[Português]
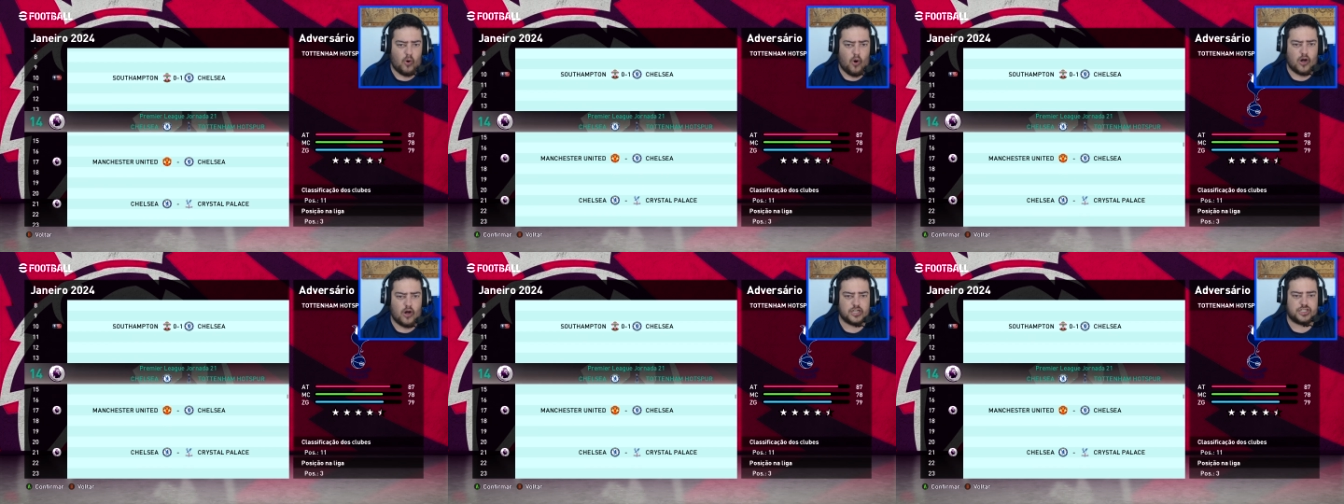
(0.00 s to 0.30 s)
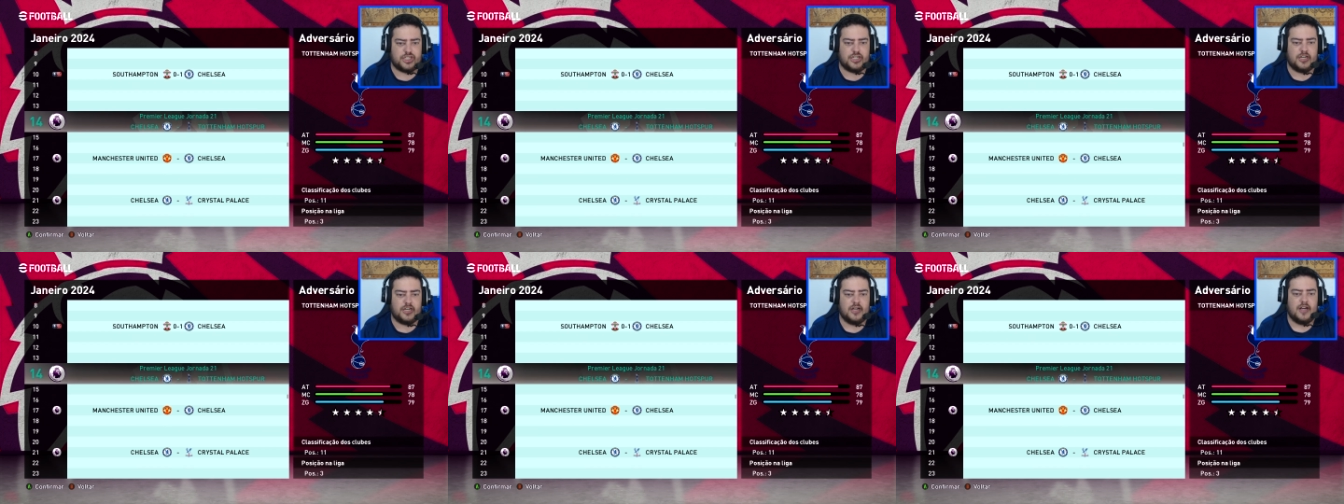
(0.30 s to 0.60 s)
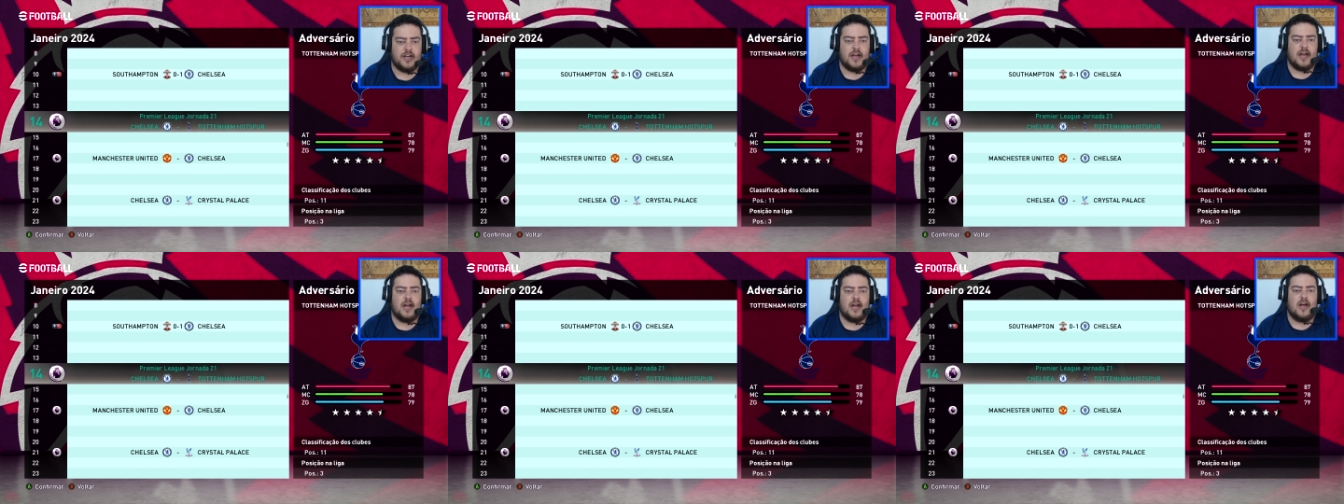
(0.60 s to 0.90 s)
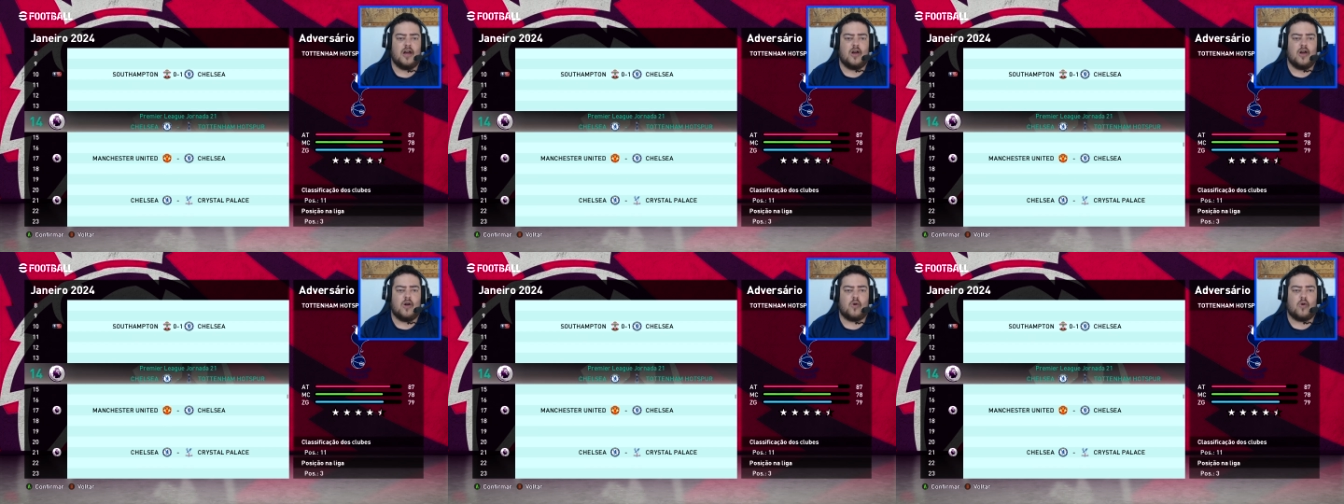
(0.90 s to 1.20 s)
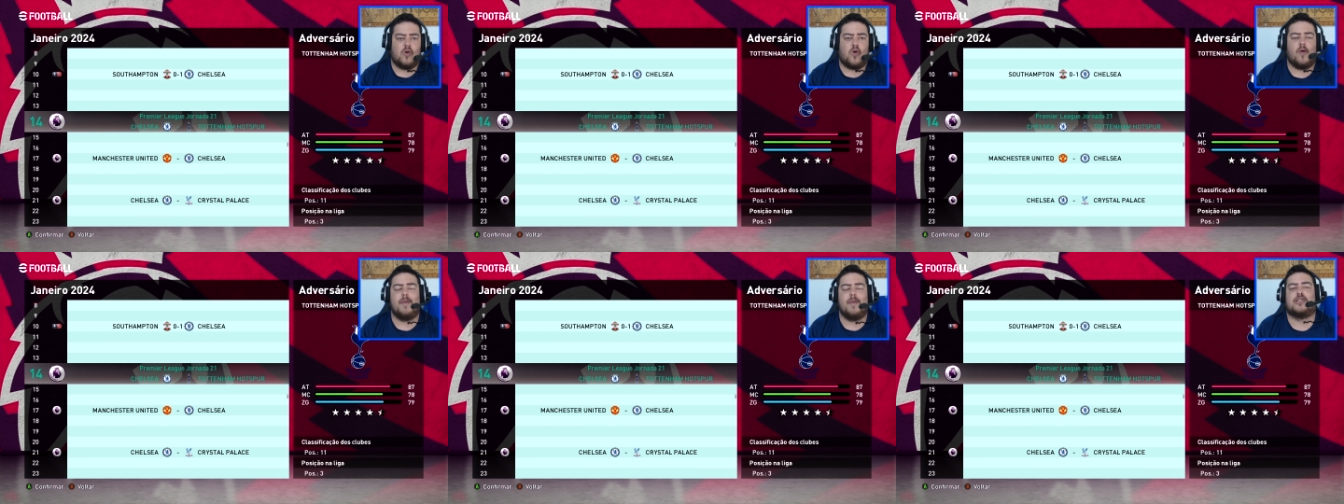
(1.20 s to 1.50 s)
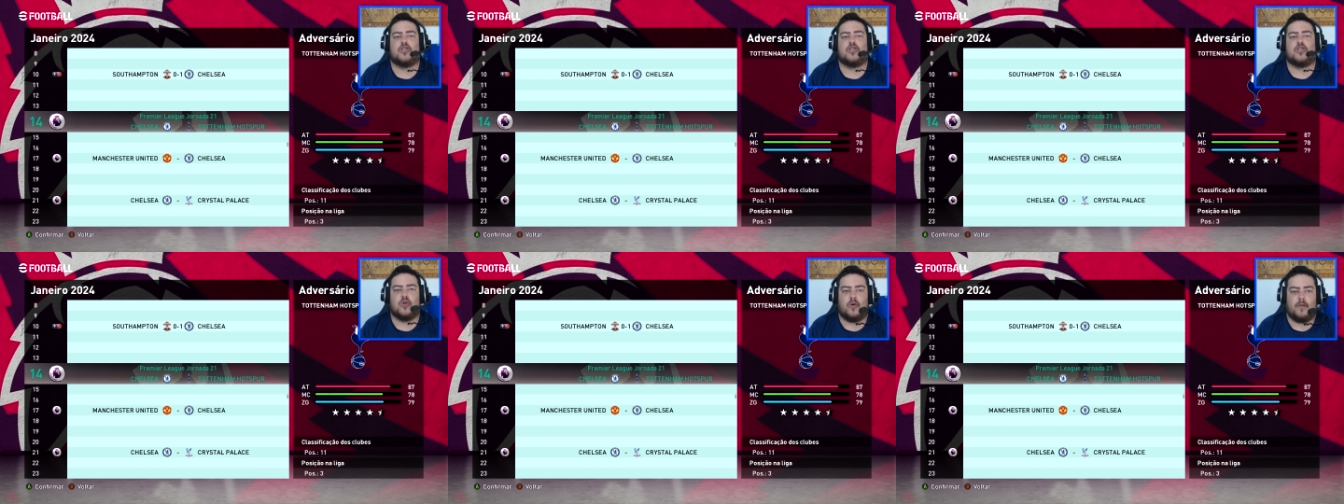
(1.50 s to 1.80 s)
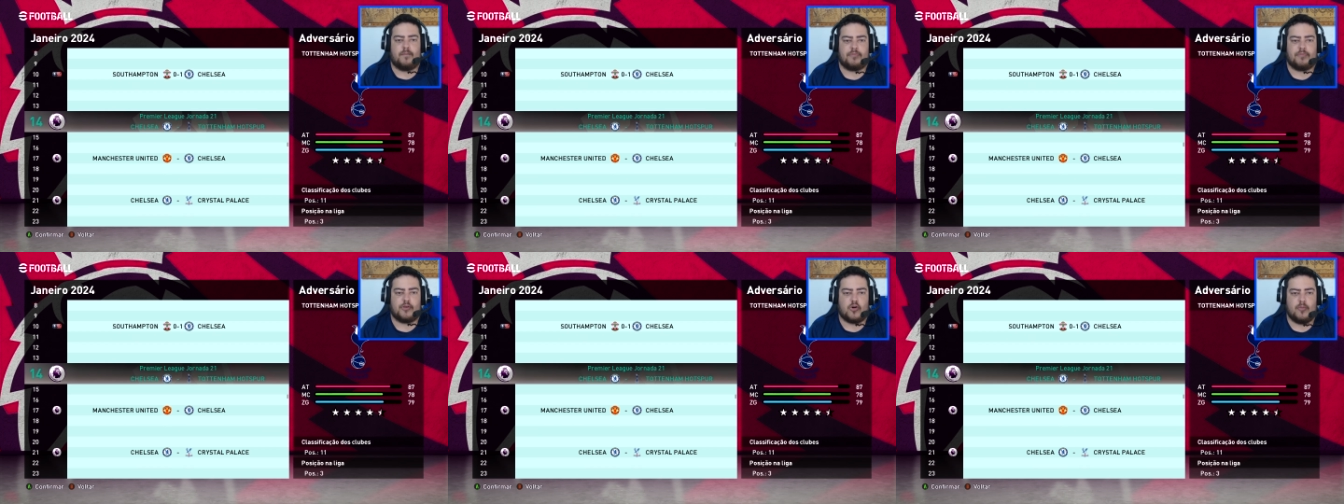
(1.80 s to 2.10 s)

Hoje começou,